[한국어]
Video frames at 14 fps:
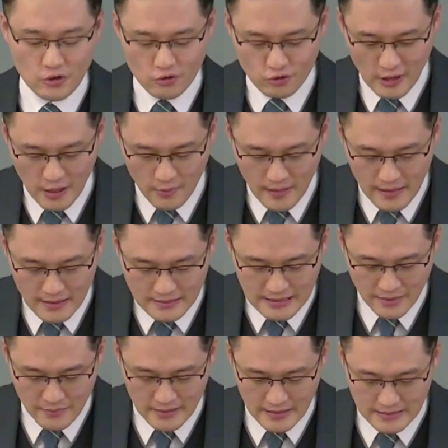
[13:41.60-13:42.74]
유대와
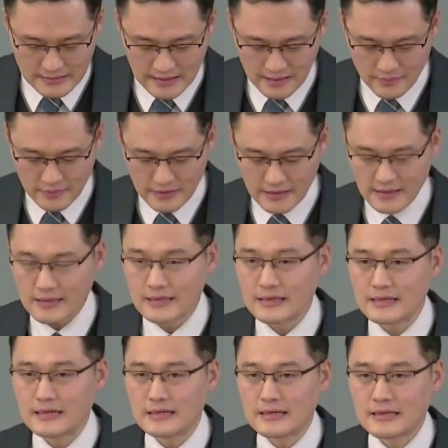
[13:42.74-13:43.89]
사마리아 사람들이
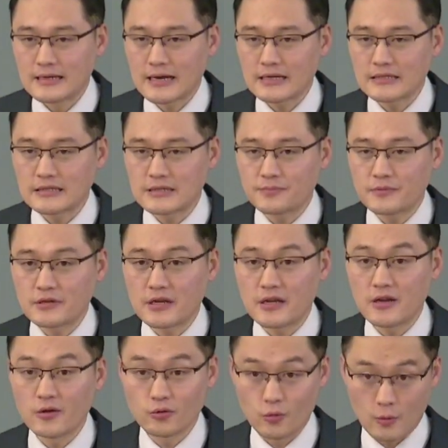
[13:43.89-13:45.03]
약
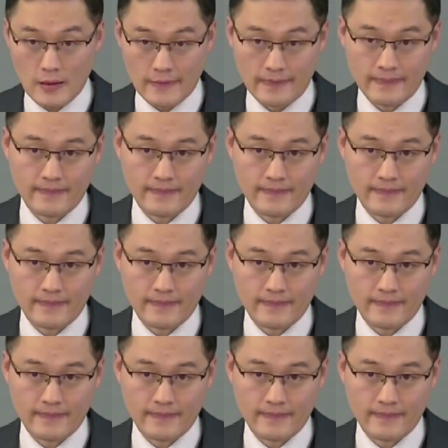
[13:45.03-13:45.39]
17년 동안